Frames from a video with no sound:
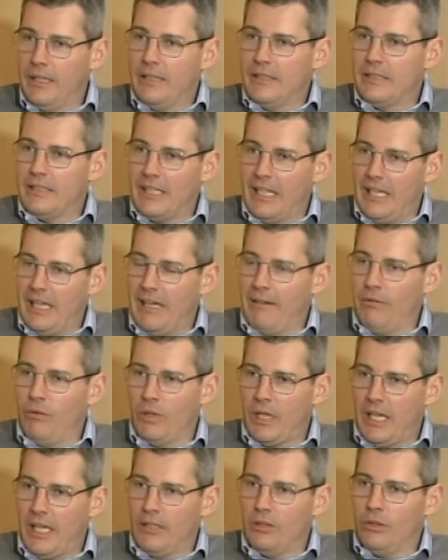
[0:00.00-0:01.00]
si è
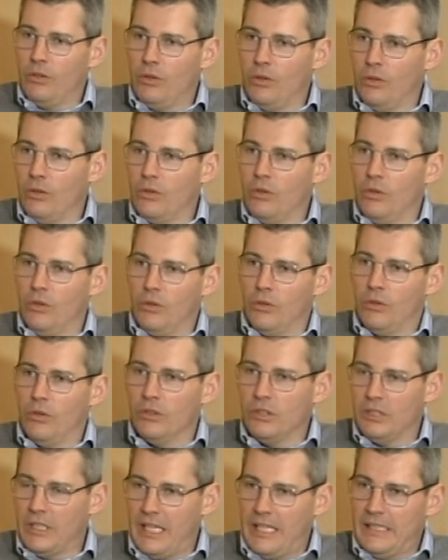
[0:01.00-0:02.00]
lavorato con
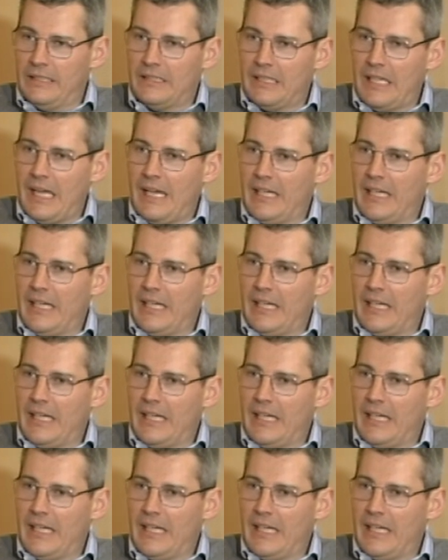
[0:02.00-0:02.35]
costanza